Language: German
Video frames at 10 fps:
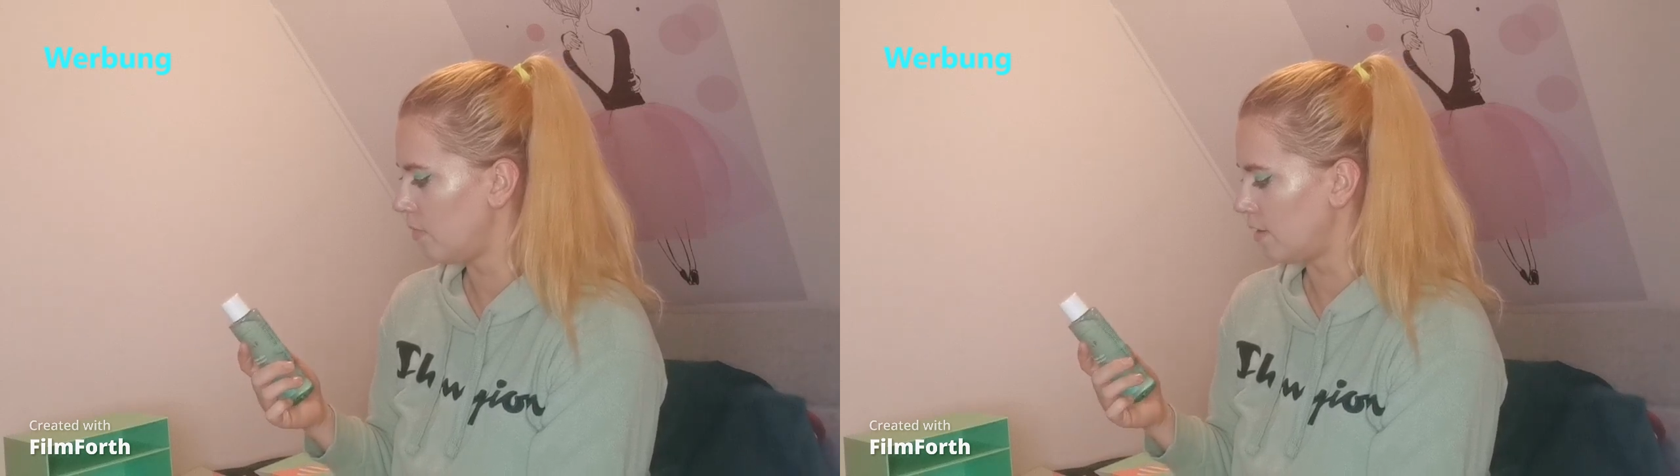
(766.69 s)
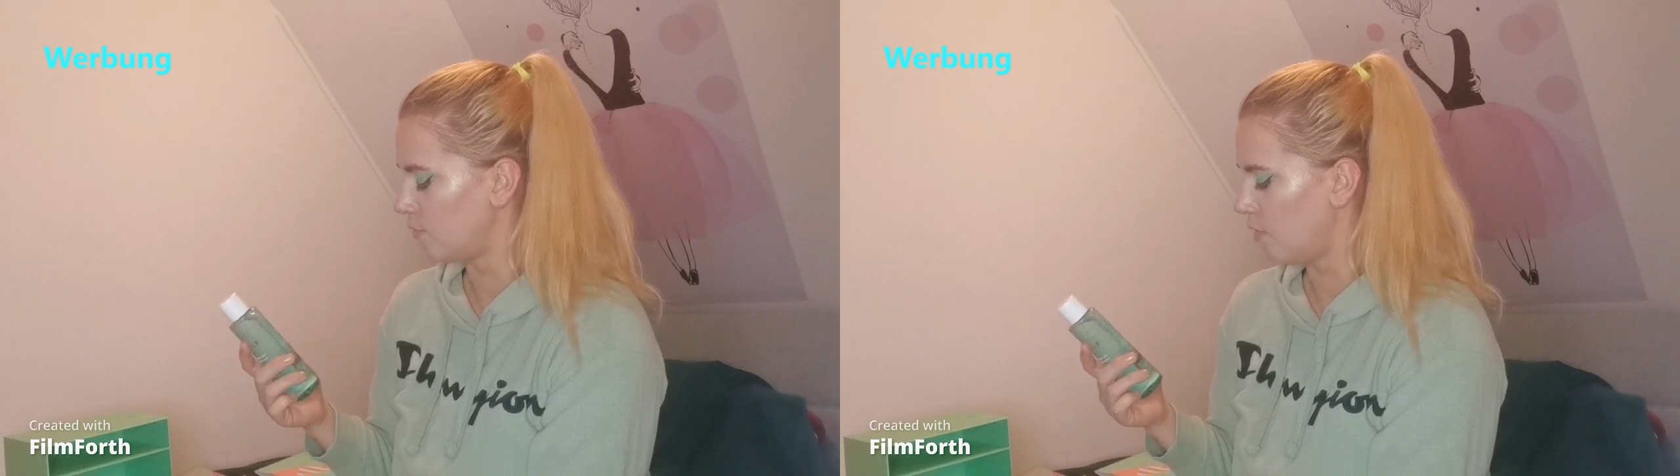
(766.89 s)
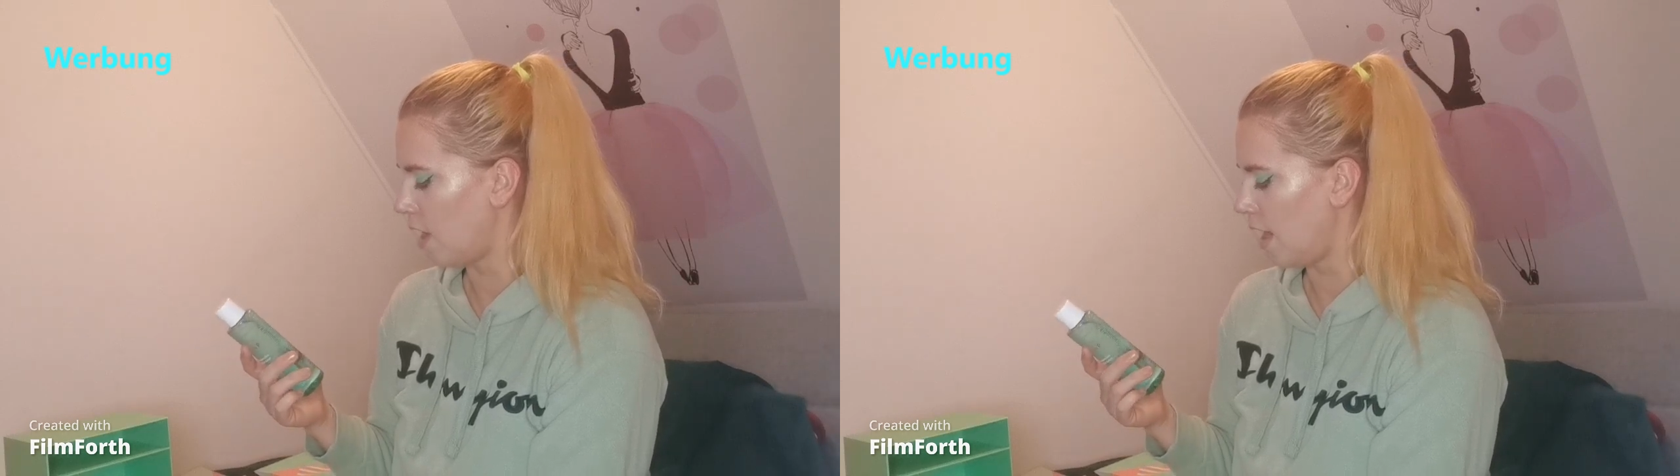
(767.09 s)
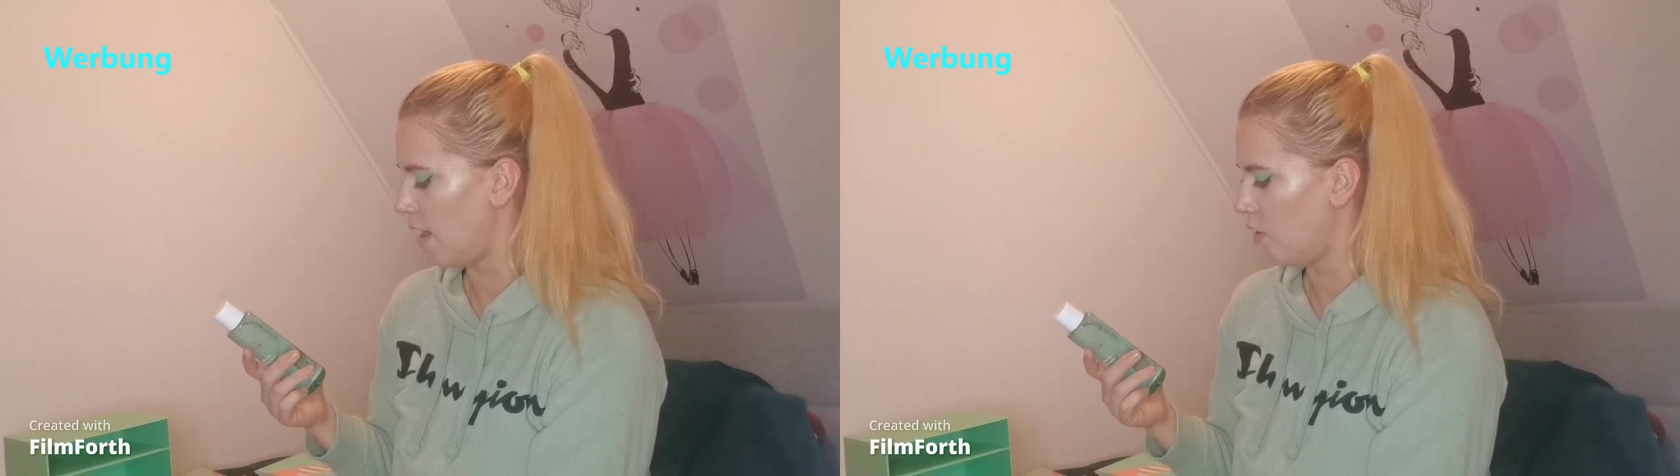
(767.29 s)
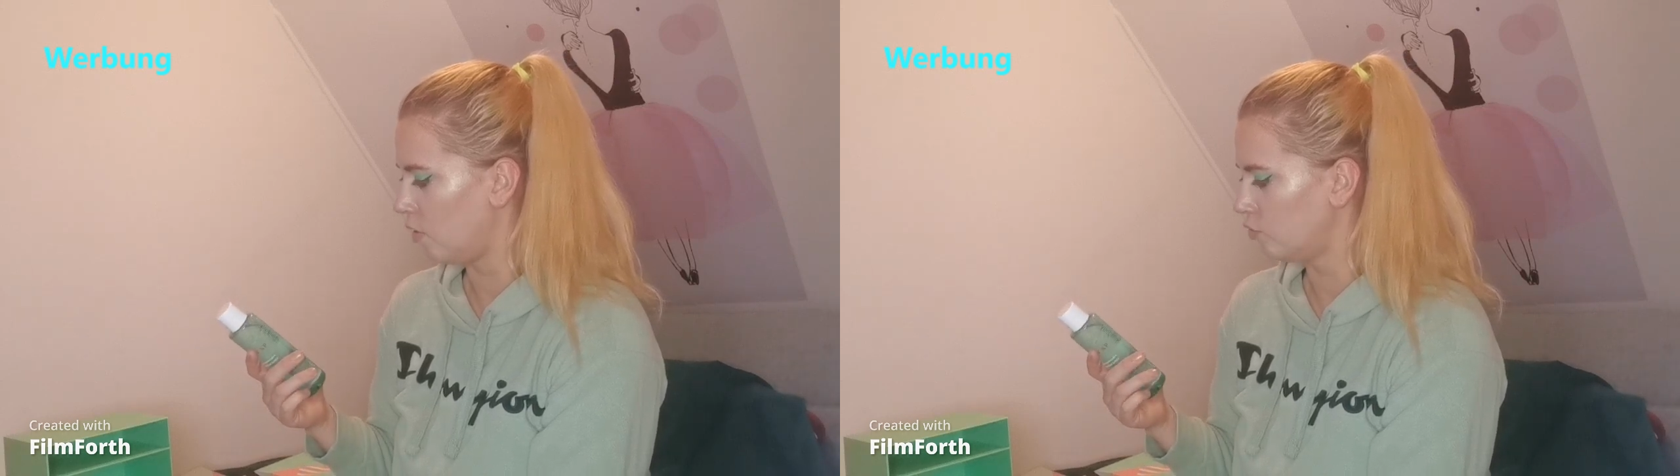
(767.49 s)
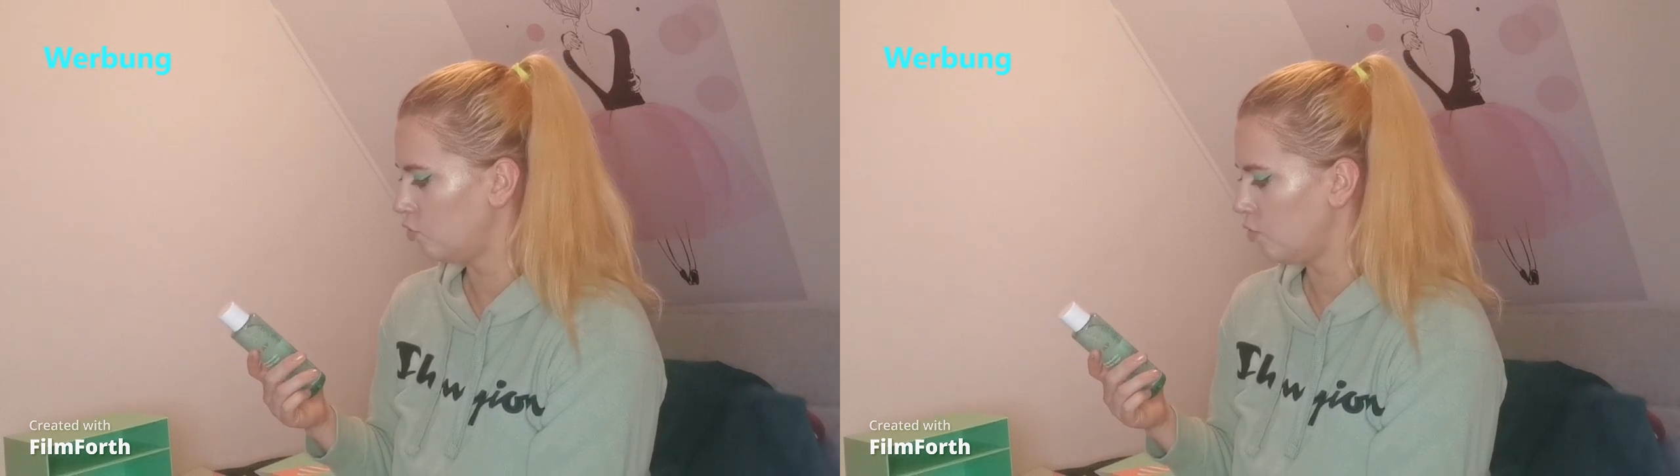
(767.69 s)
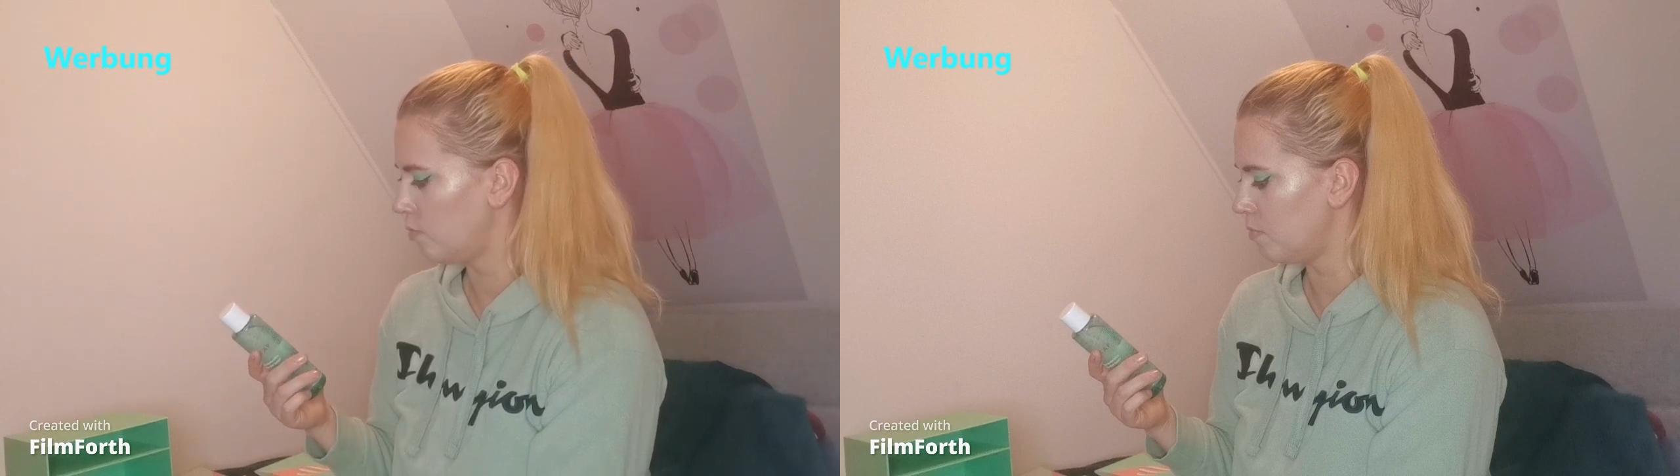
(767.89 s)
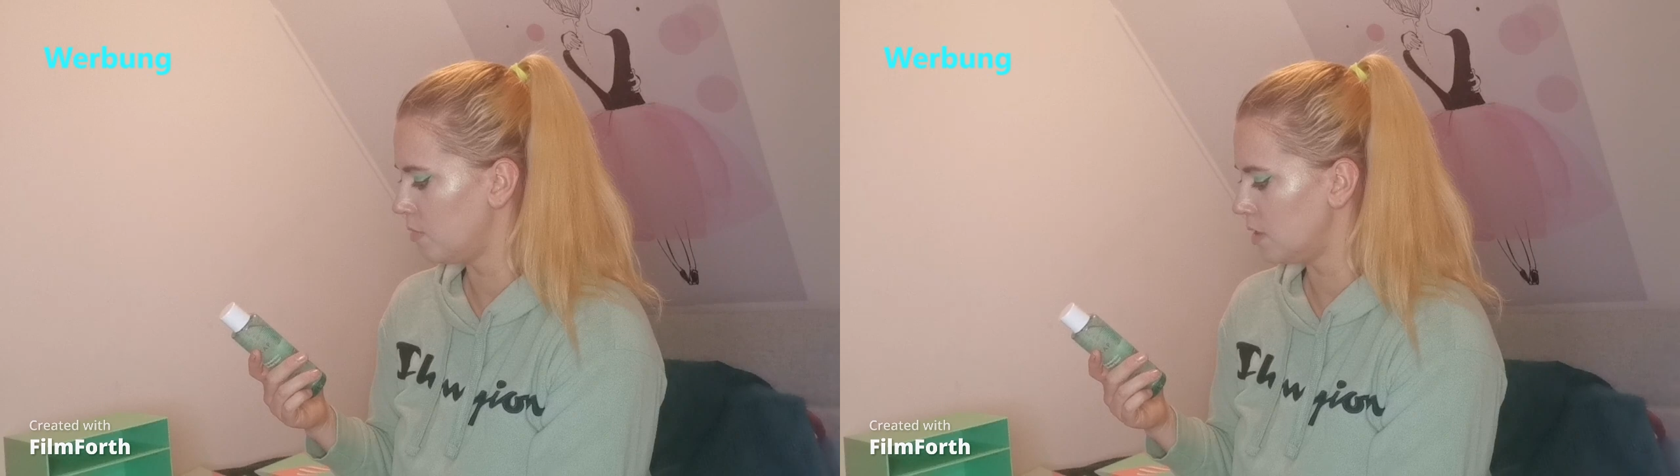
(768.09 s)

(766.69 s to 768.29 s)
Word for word: also für alle Hauttypen